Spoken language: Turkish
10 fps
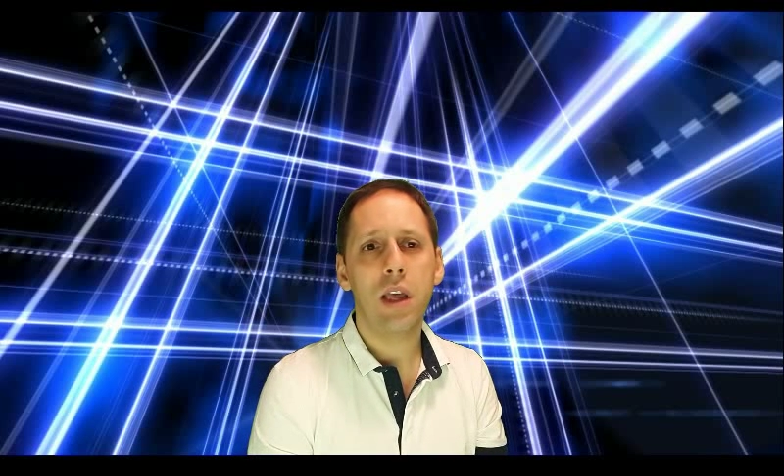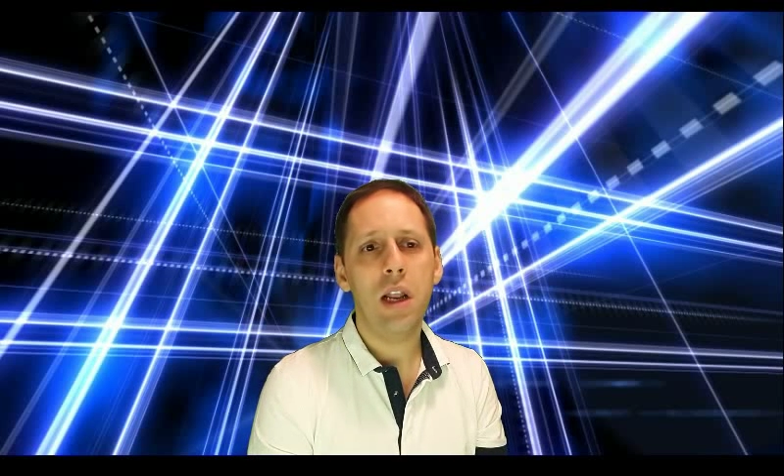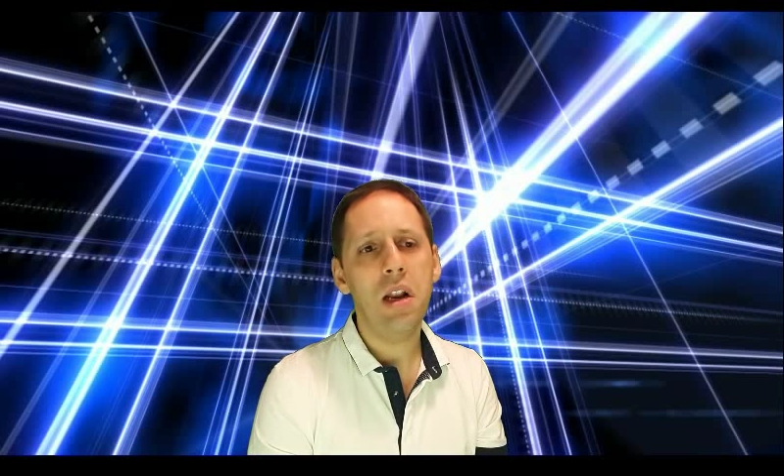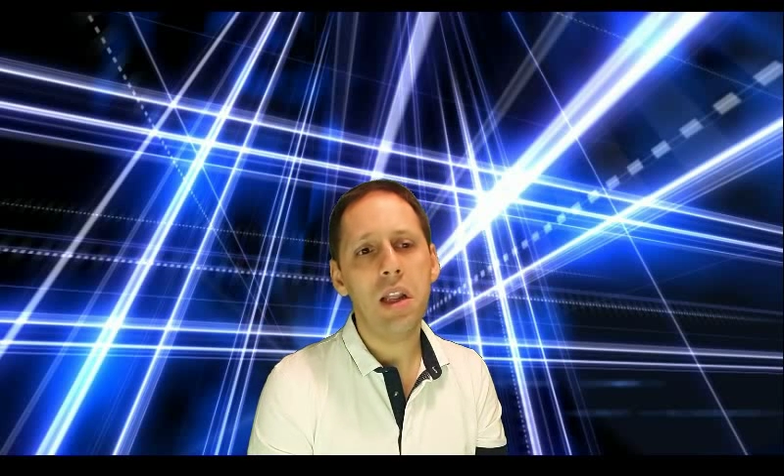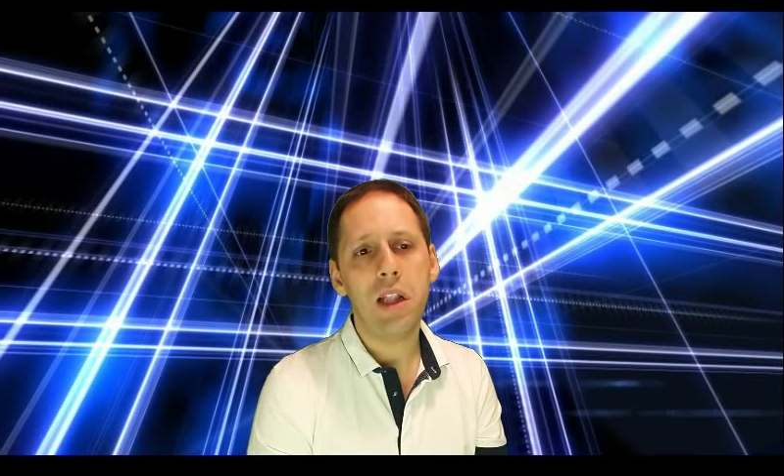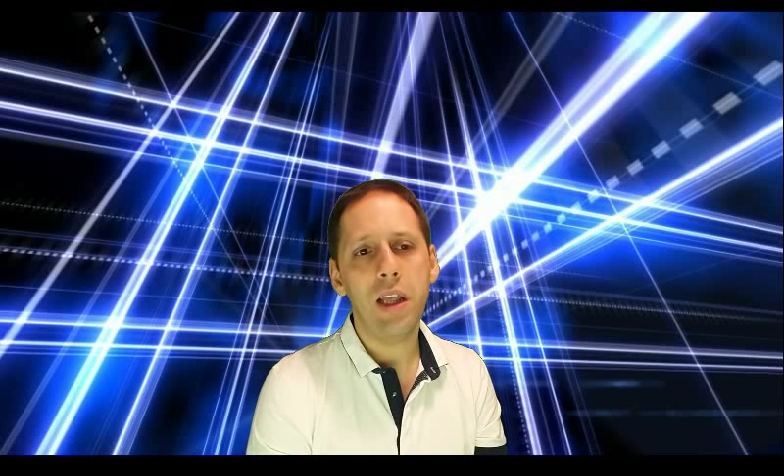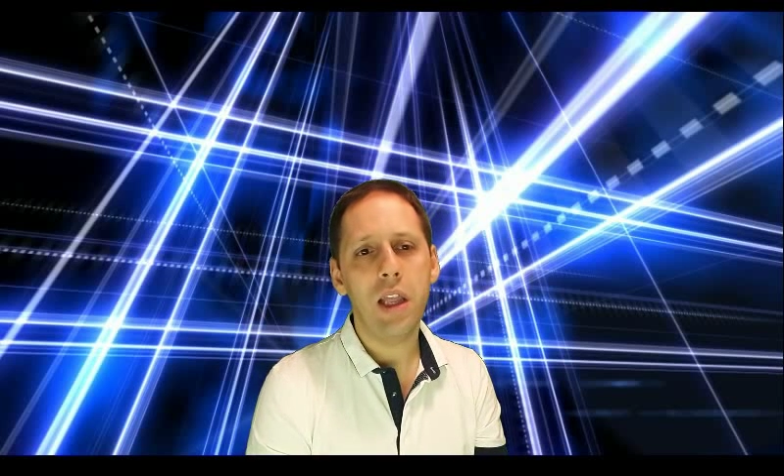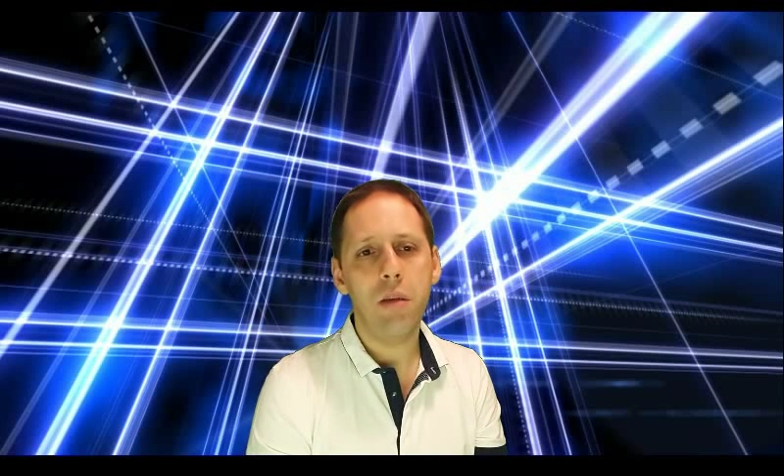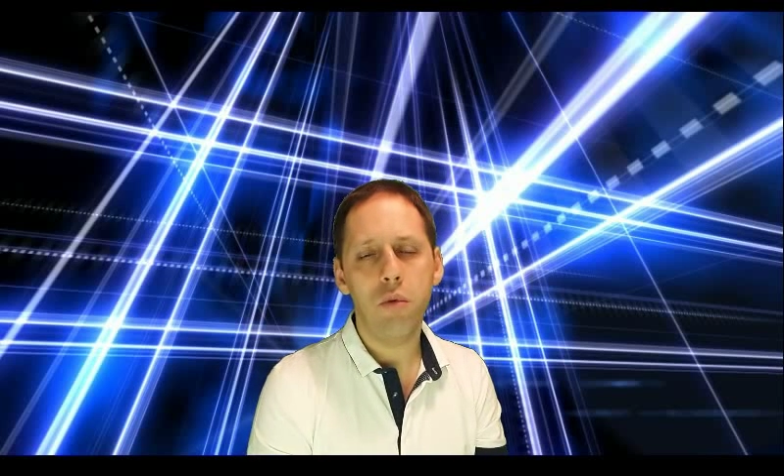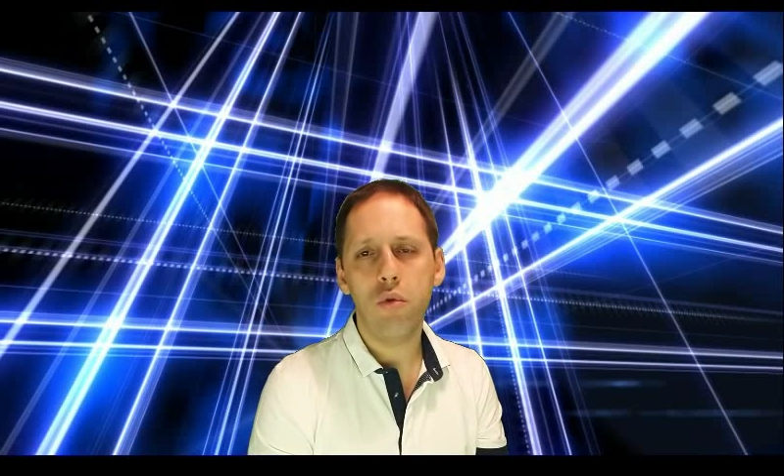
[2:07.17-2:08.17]
Genellikle
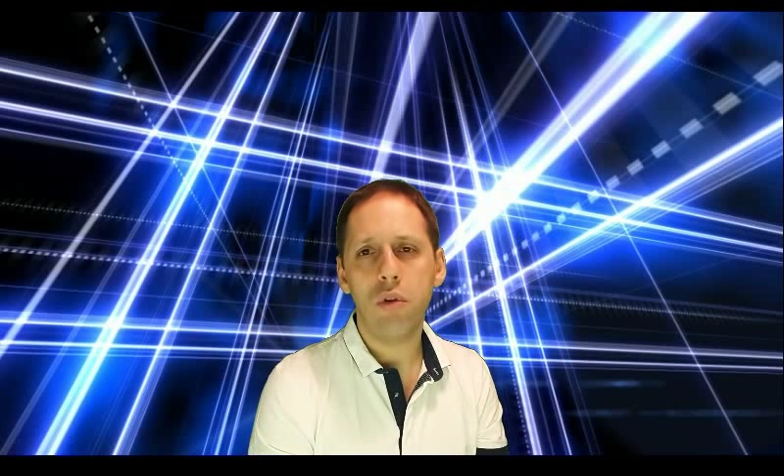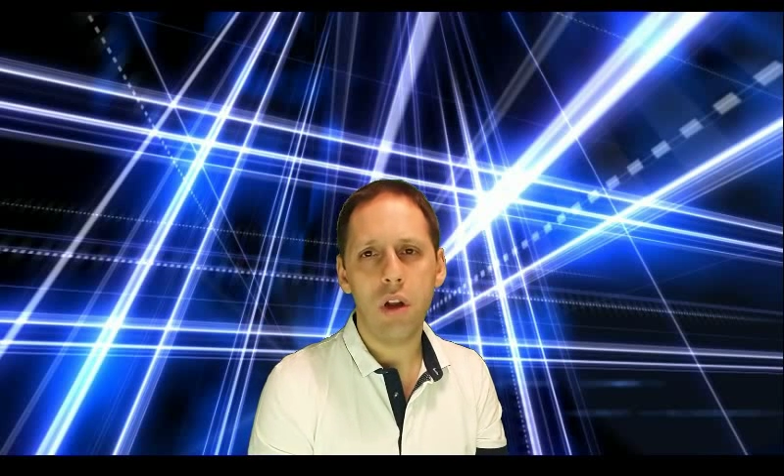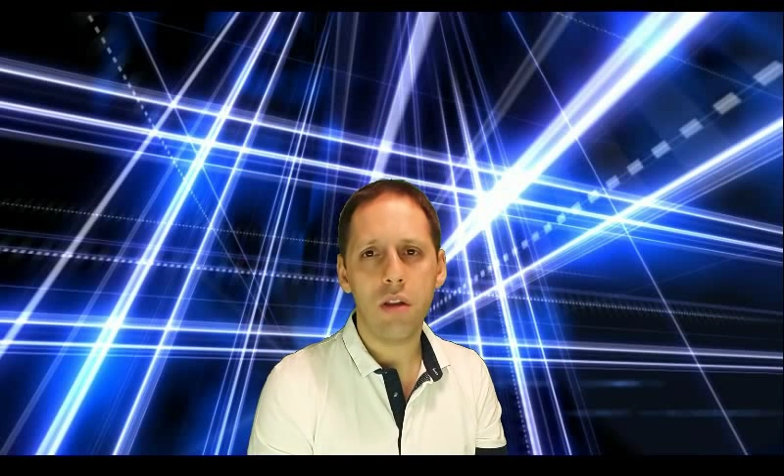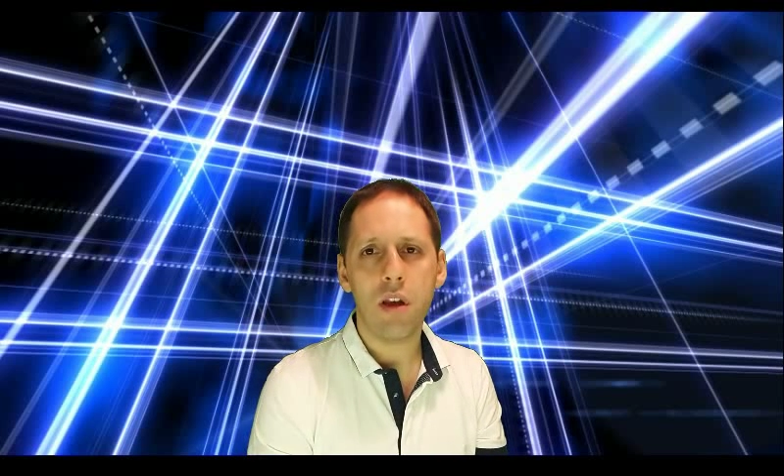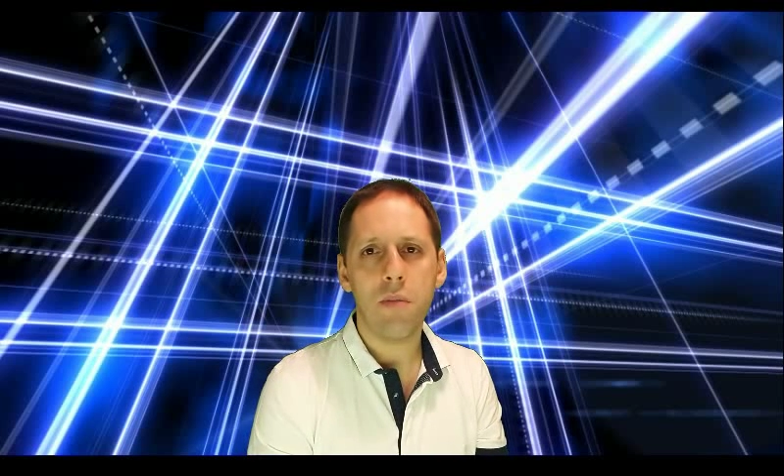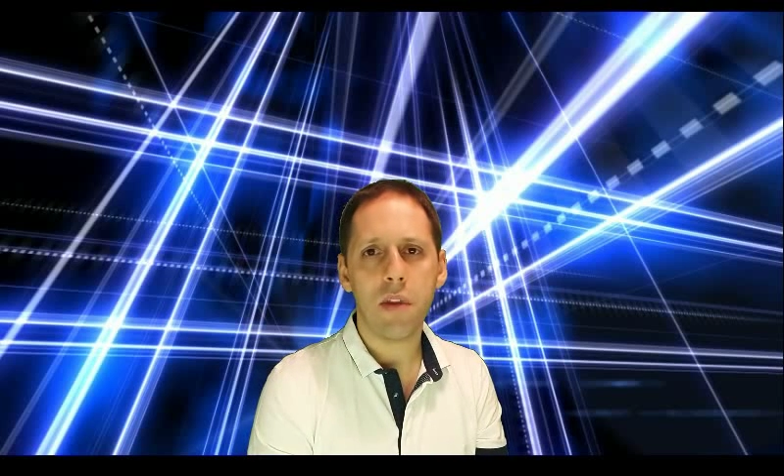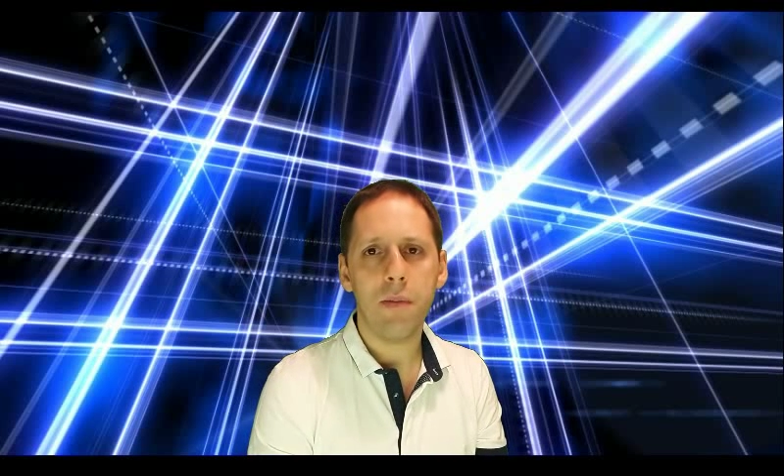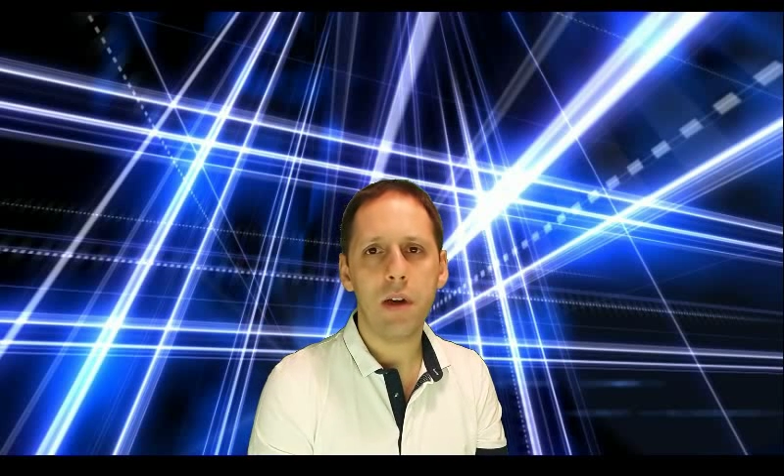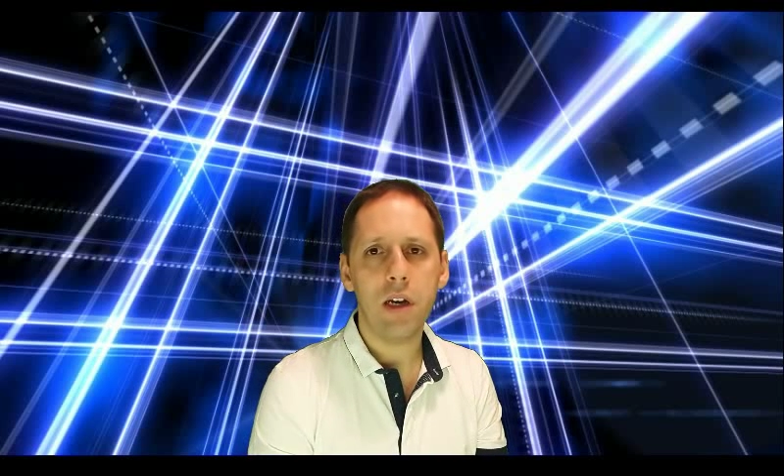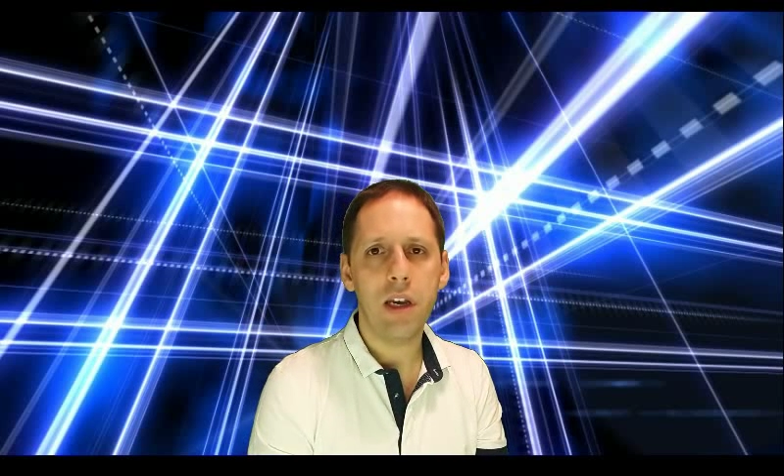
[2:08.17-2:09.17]
yeni bir ürün alacağım zaman